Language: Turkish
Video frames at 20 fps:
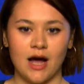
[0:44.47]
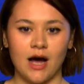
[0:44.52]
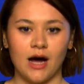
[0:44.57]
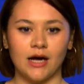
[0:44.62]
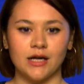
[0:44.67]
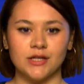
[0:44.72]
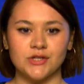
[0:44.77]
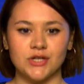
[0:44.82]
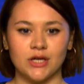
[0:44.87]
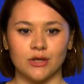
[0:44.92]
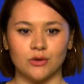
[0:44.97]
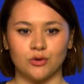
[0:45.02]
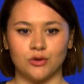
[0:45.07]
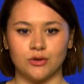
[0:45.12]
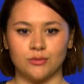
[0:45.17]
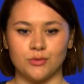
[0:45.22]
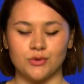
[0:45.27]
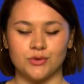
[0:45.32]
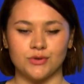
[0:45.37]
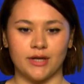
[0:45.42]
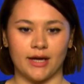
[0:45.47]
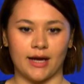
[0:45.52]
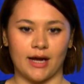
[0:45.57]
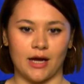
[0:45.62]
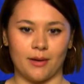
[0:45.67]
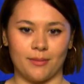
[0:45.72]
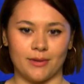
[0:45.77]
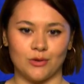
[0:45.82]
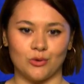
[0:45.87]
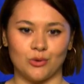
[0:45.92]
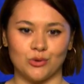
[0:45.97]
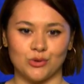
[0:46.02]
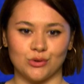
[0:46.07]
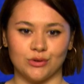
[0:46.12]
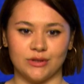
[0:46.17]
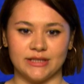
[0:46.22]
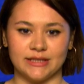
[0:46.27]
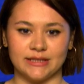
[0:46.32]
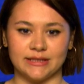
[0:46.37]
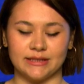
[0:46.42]
Ancak günümüz rekabet
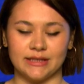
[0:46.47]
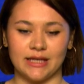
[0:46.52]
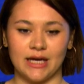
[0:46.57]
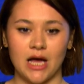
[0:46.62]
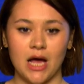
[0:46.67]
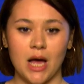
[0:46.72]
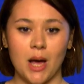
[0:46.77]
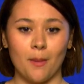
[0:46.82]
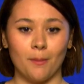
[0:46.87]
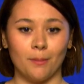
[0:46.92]
koşullarında